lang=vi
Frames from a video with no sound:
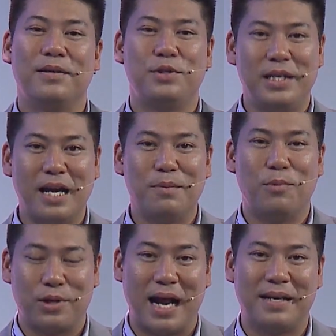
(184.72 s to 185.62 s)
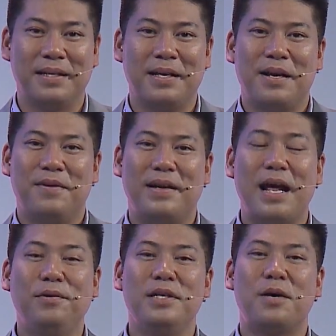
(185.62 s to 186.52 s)
duy nhất một lần. Và
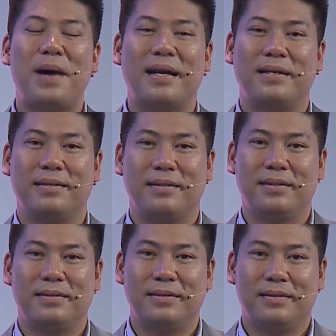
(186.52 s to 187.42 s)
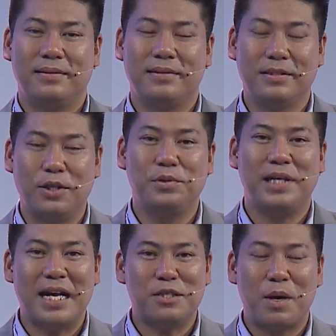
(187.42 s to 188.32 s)
nếu như các bạn Sử dụng
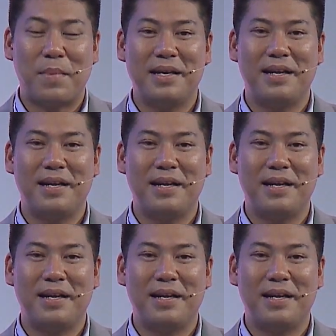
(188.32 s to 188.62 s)
chữ S may mắn